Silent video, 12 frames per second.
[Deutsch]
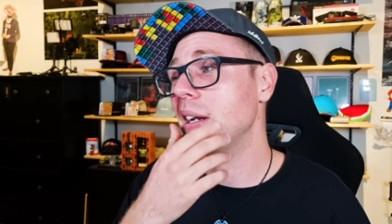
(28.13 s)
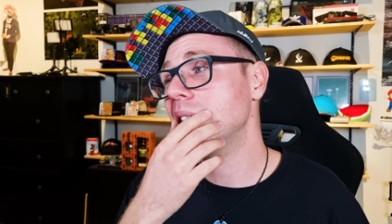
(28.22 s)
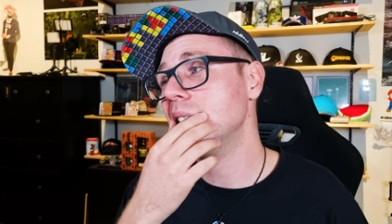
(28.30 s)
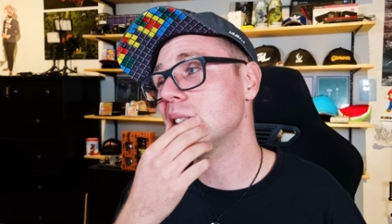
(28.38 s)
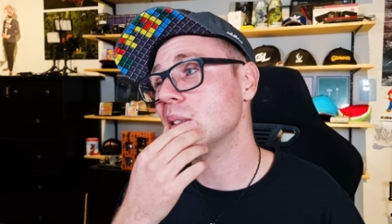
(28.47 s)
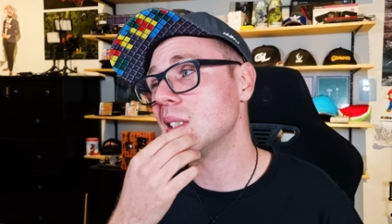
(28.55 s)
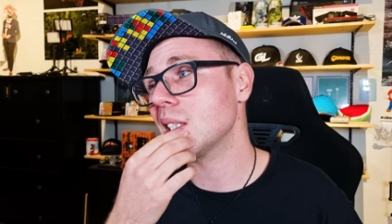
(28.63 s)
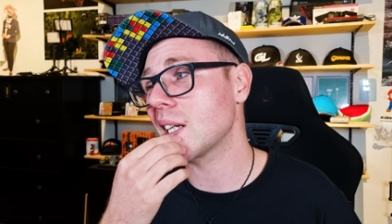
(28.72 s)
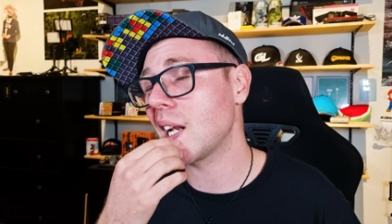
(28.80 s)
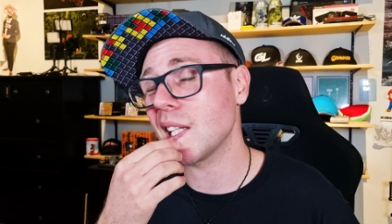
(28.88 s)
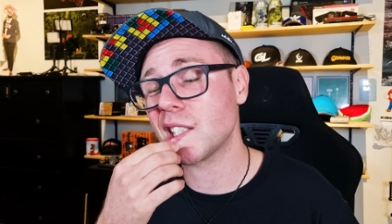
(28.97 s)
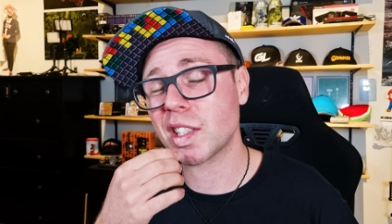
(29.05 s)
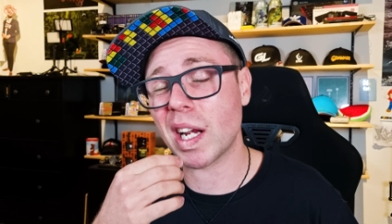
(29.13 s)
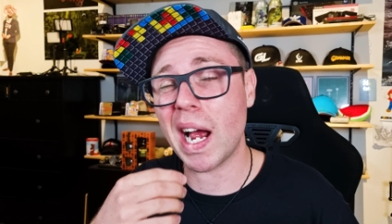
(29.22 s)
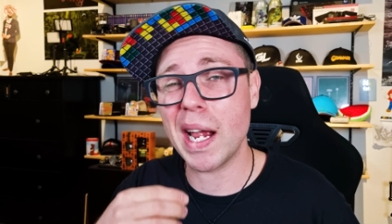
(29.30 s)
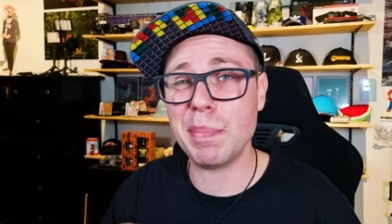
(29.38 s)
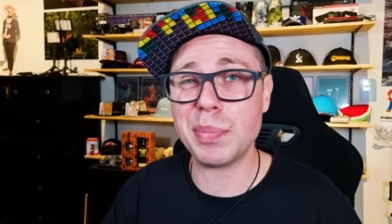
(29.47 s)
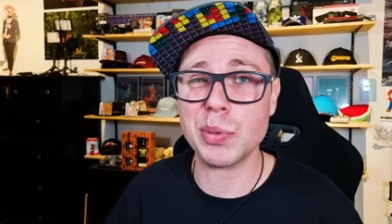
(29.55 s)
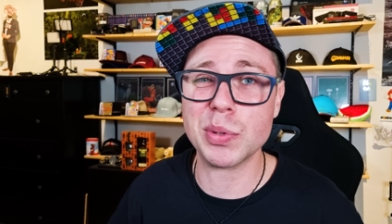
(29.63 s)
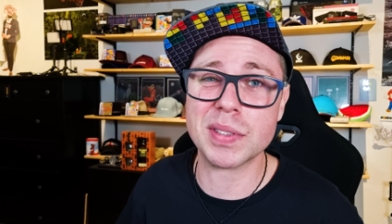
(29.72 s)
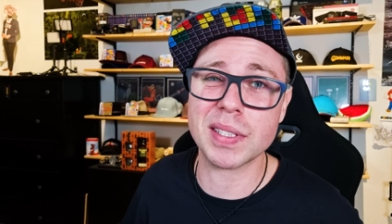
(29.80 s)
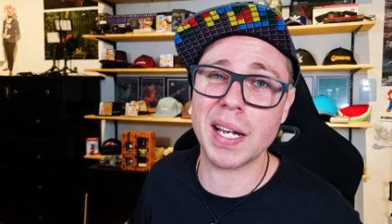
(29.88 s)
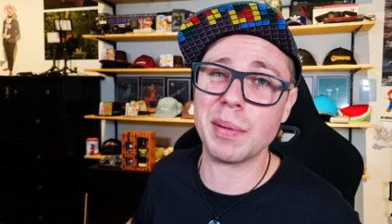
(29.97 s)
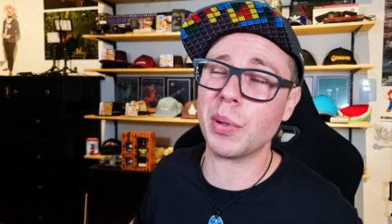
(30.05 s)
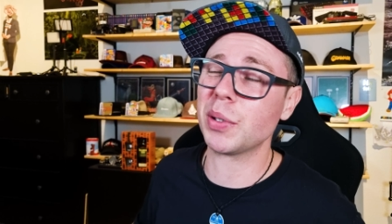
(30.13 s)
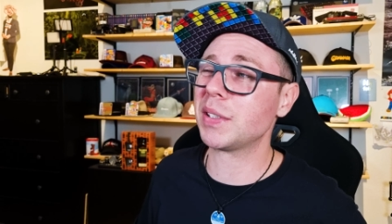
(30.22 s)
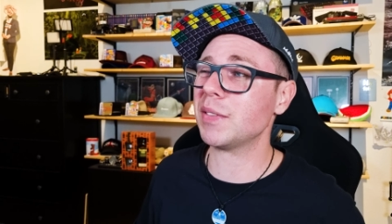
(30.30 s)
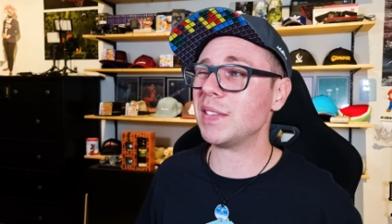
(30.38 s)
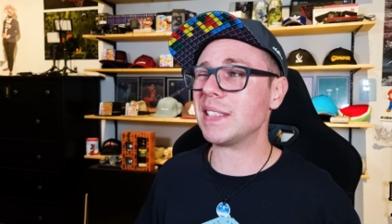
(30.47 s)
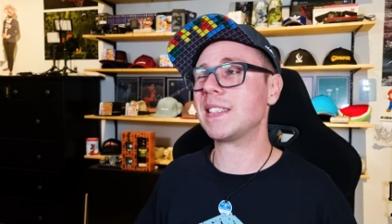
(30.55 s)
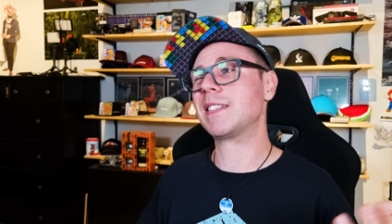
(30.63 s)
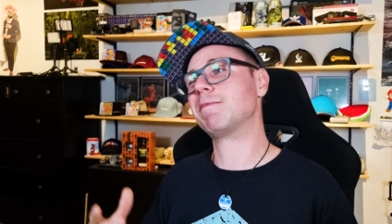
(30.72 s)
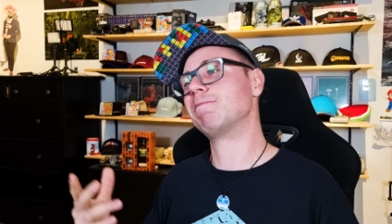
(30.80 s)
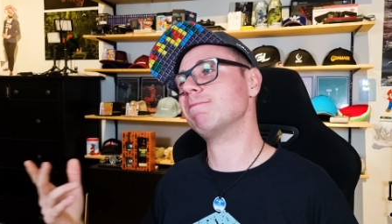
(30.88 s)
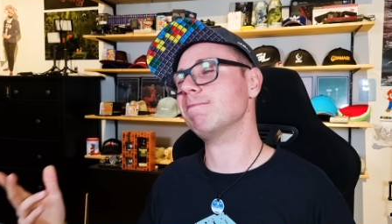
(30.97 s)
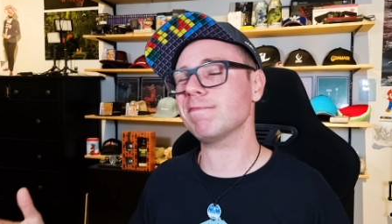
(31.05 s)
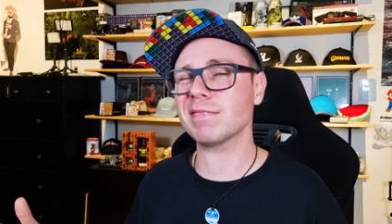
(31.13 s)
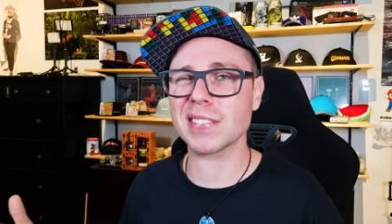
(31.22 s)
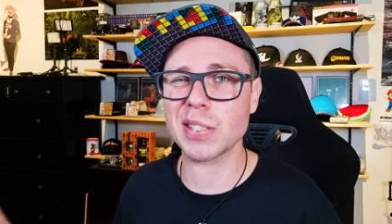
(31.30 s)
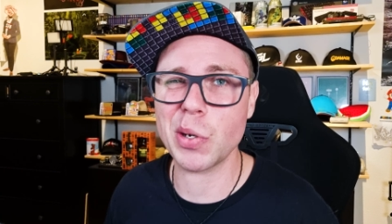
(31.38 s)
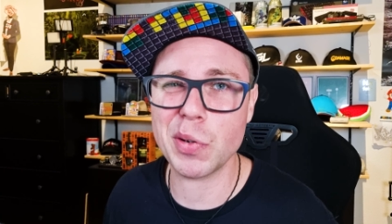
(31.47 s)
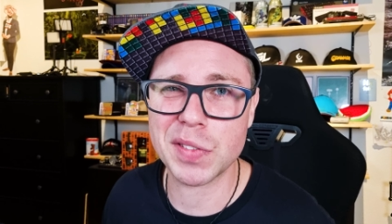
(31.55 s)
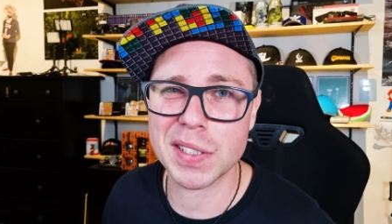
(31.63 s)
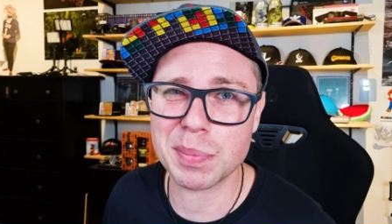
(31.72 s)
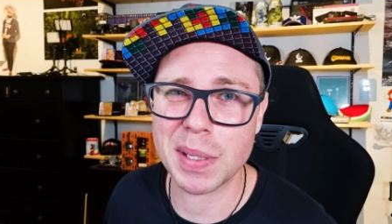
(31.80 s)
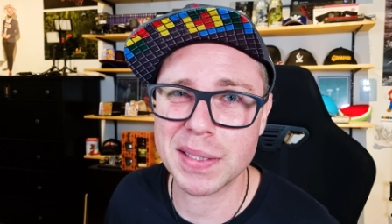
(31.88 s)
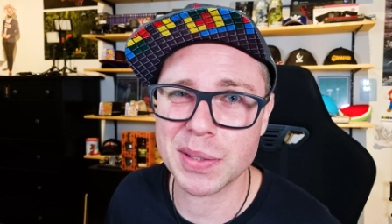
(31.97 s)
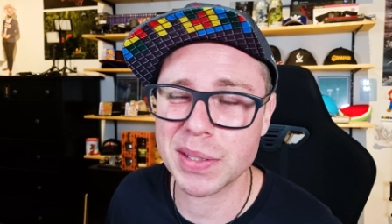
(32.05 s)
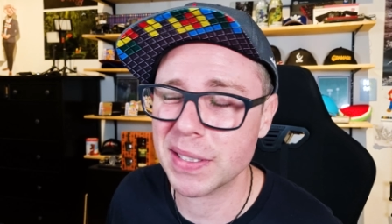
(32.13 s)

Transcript: weil ich nicht so dieser klassische Hype-Dude sein möchte, wie es mm, öfters mal so